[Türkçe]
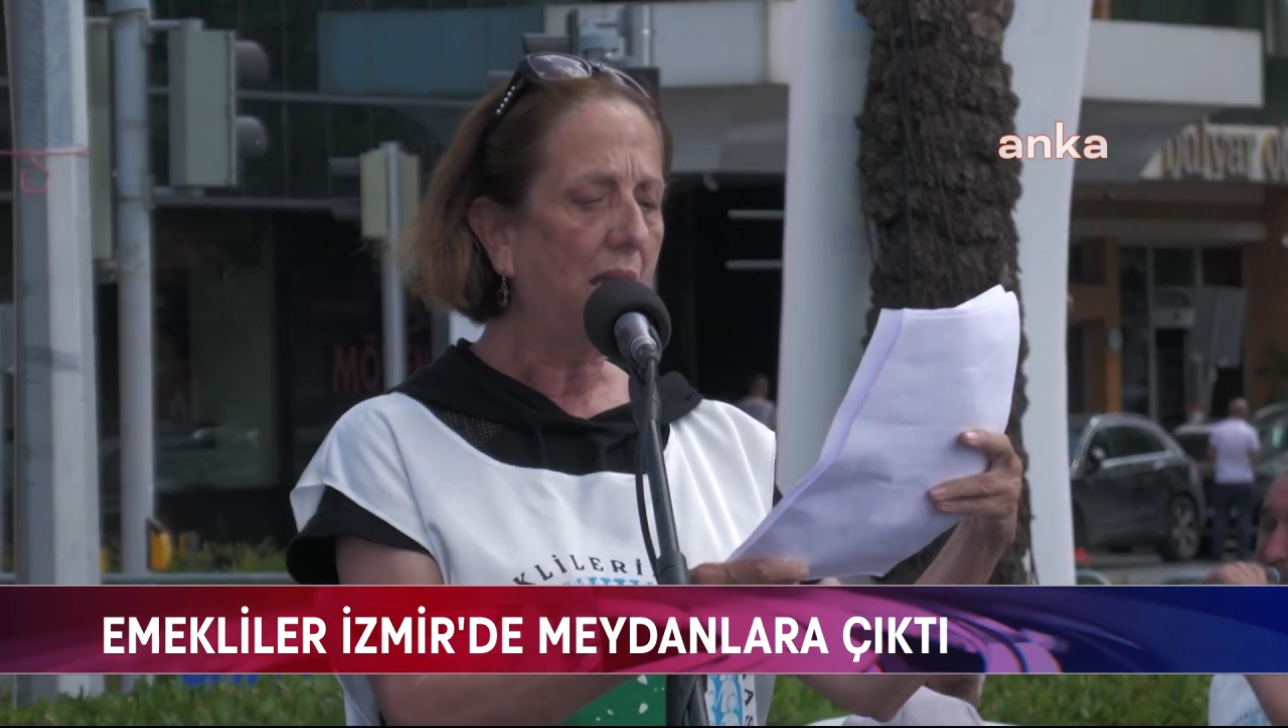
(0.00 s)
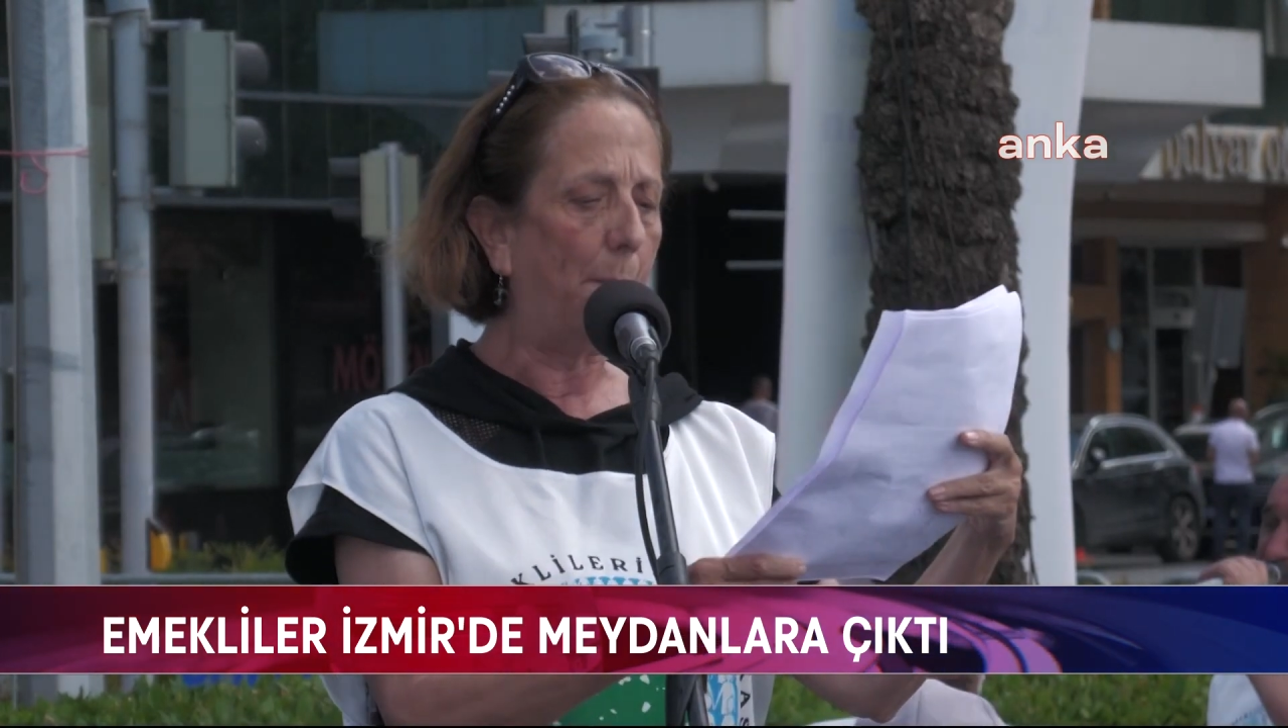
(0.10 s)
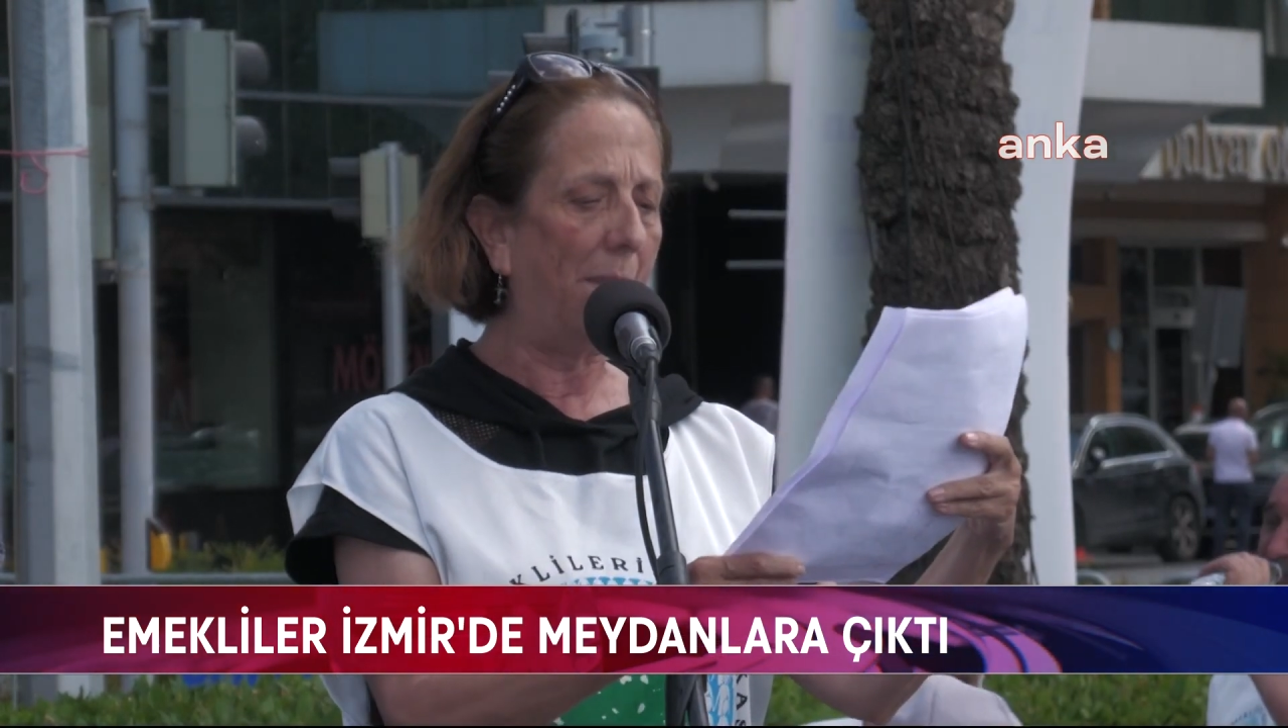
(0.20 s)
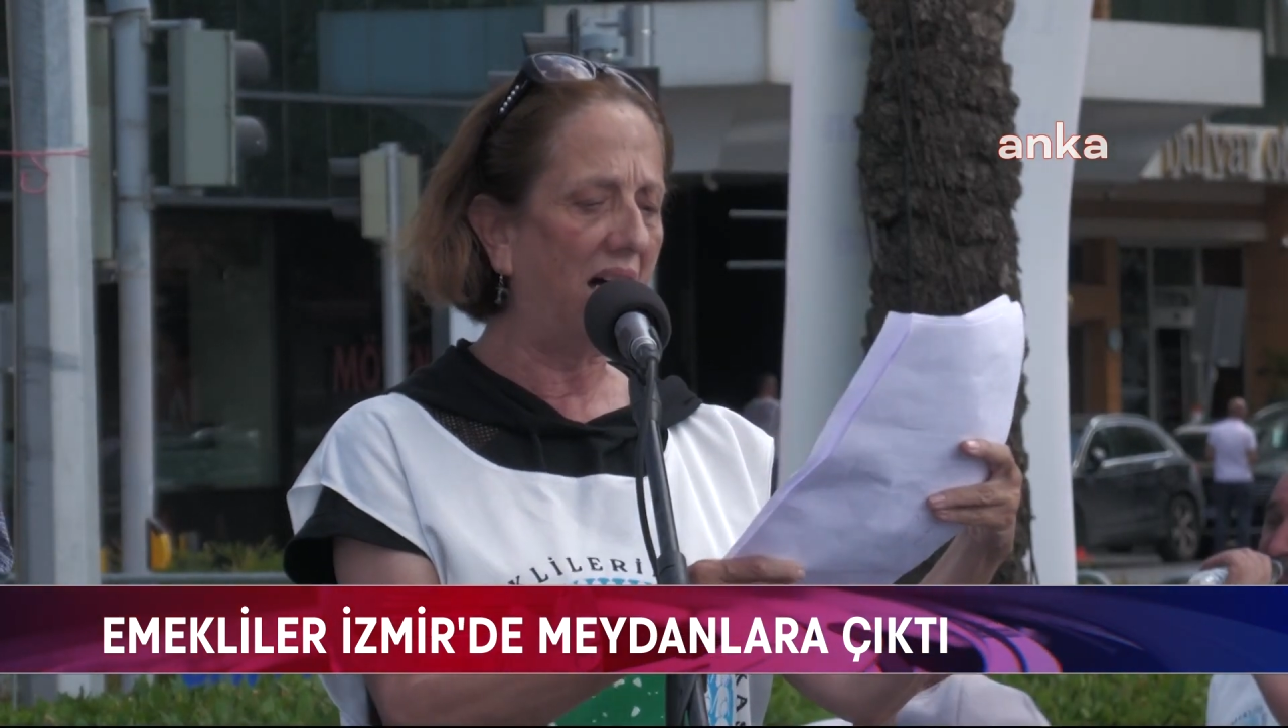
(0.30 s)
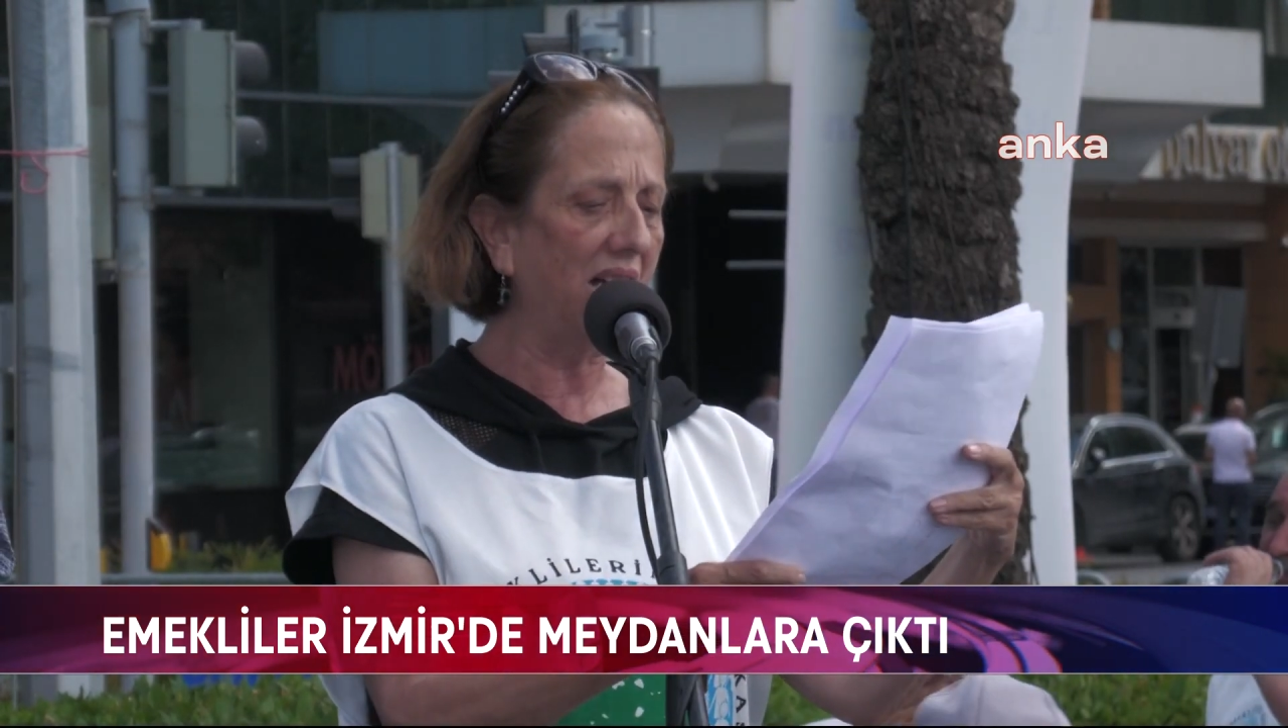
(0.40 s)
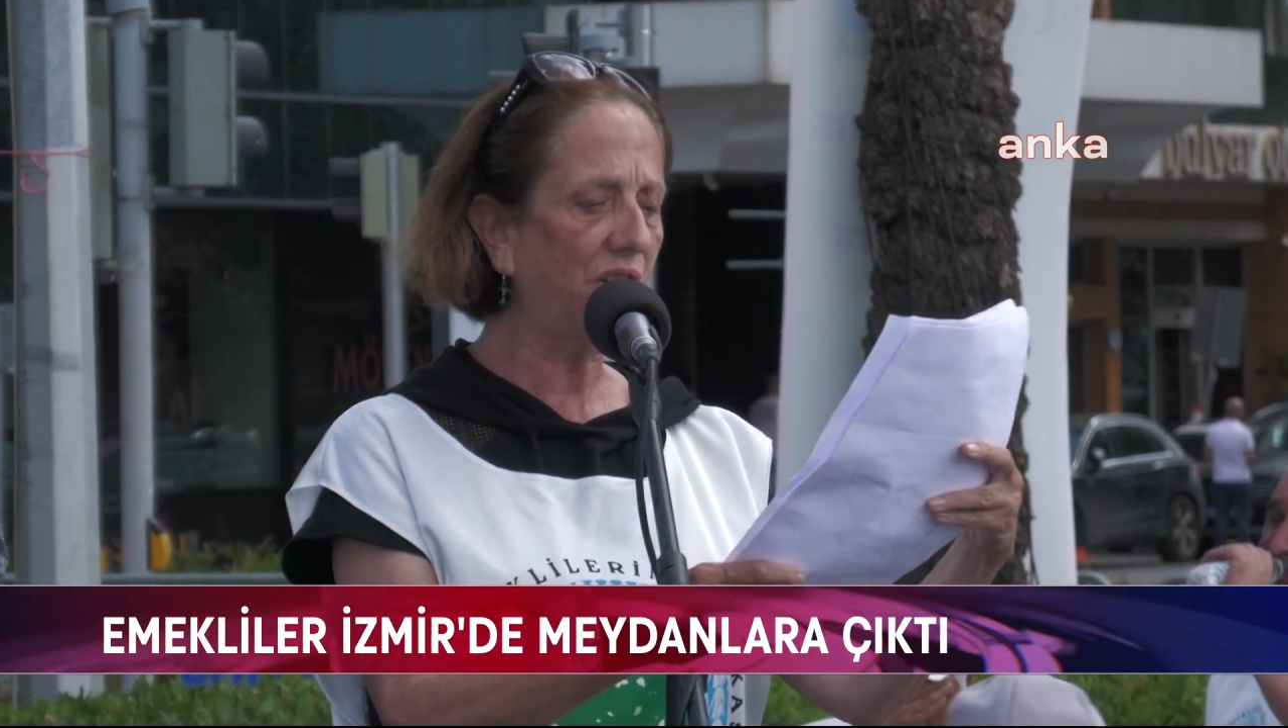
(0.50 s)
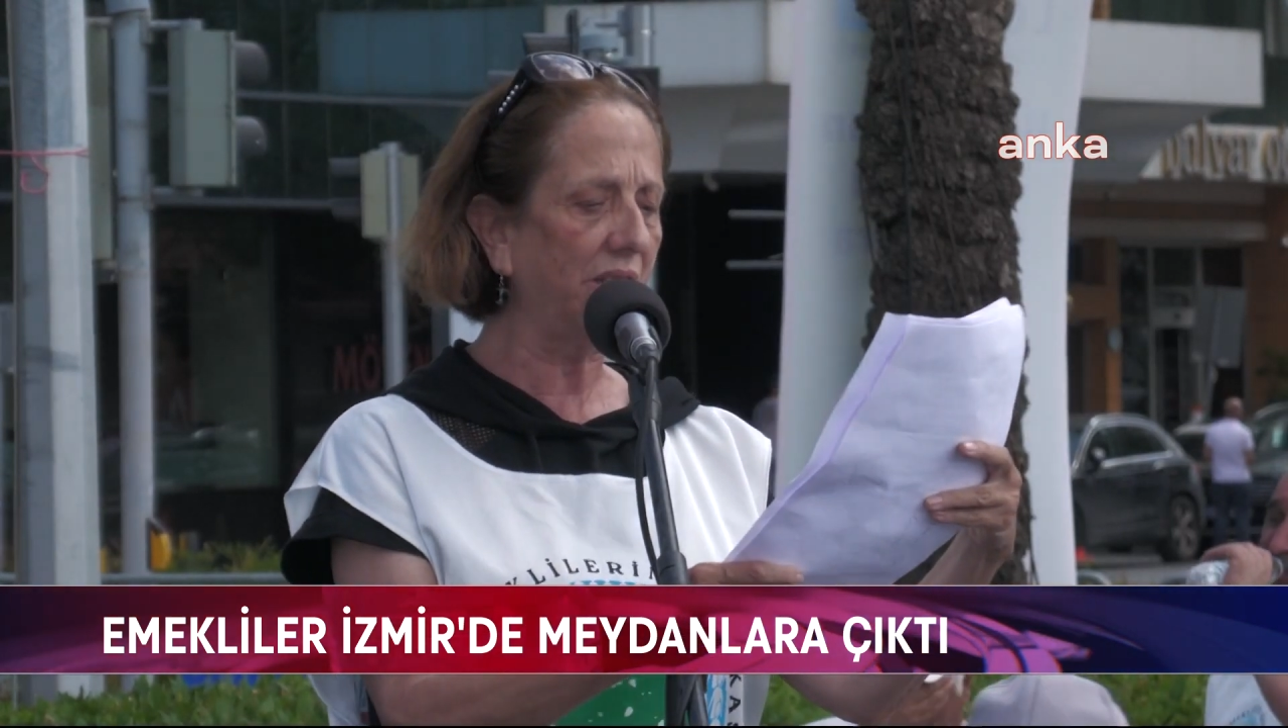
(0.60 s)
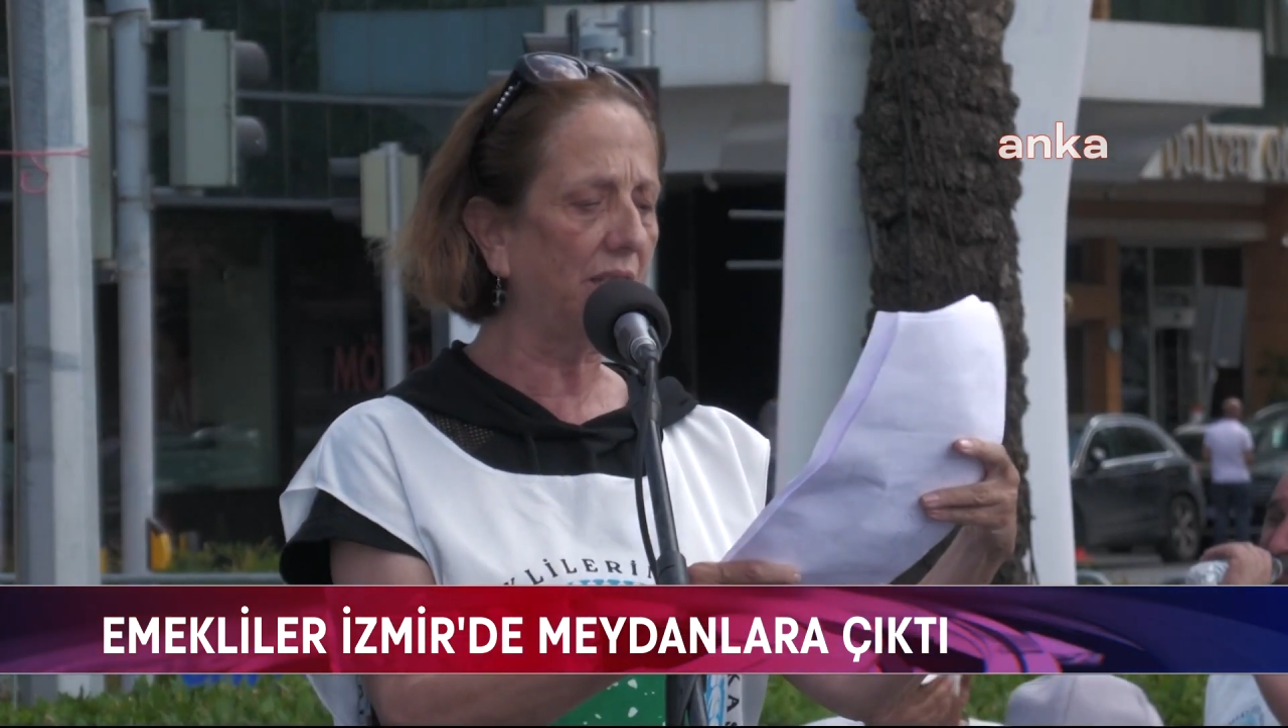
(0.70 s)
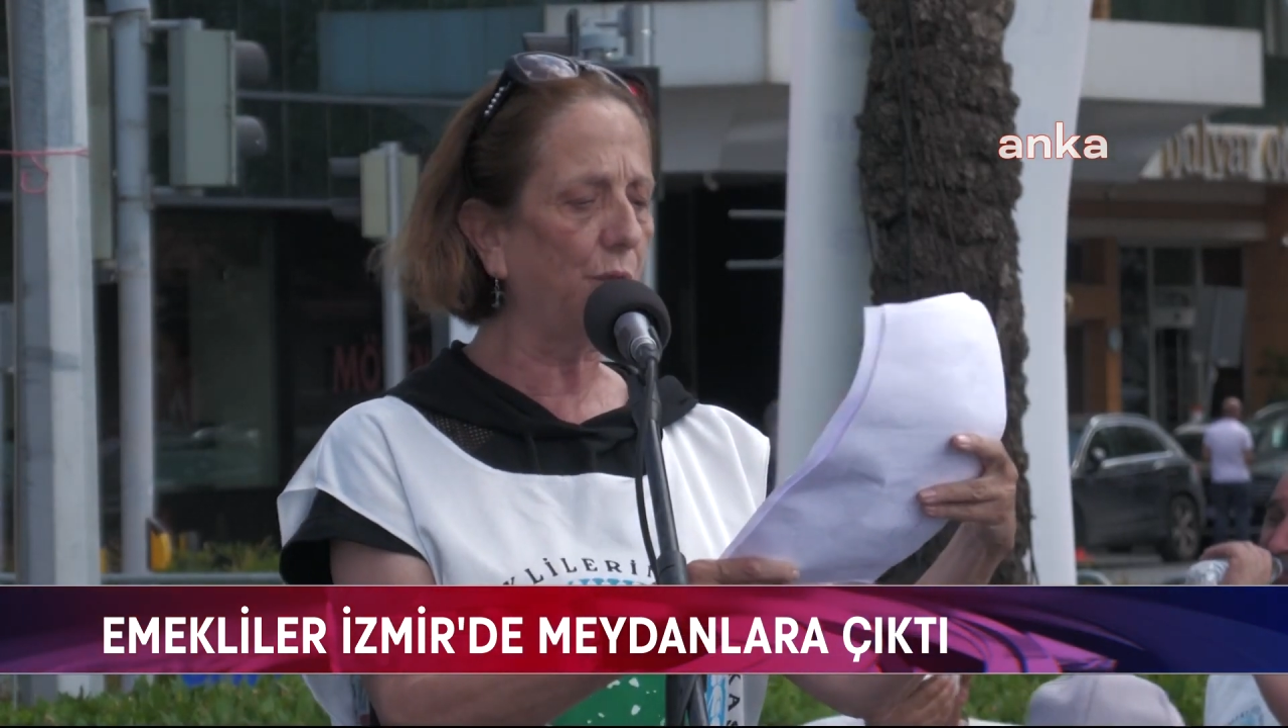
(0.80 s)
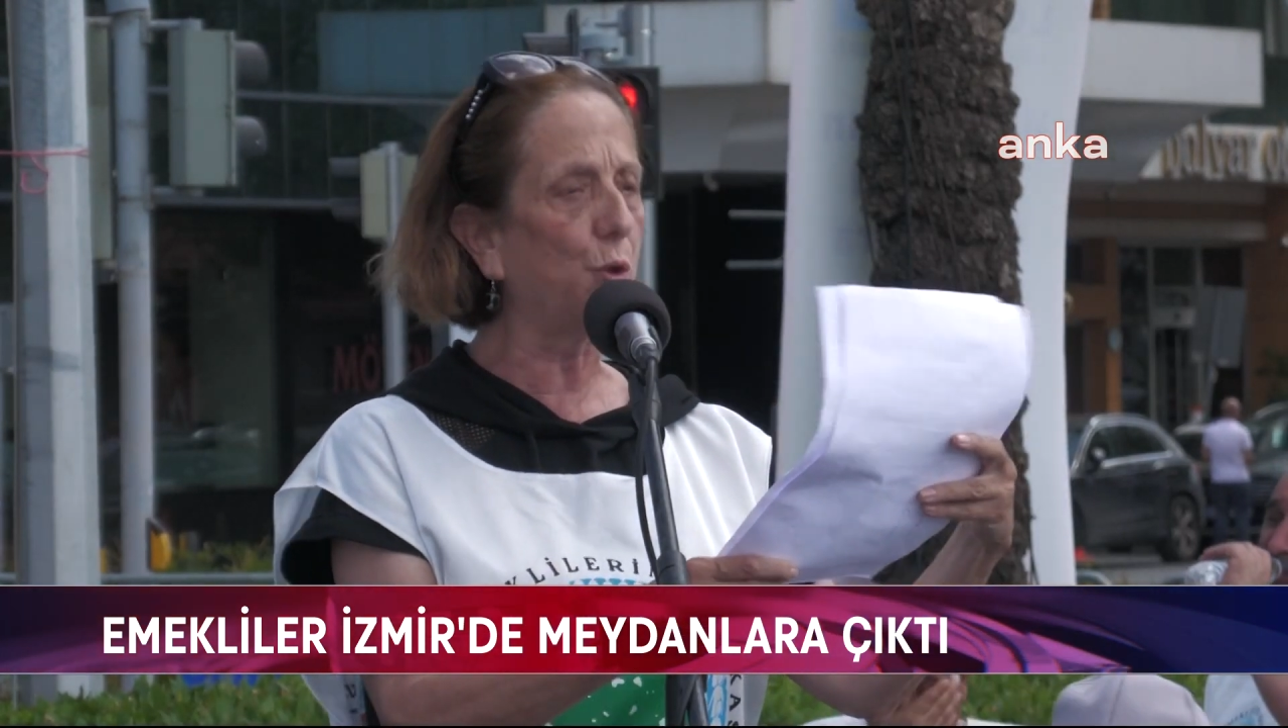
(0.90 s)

maaşının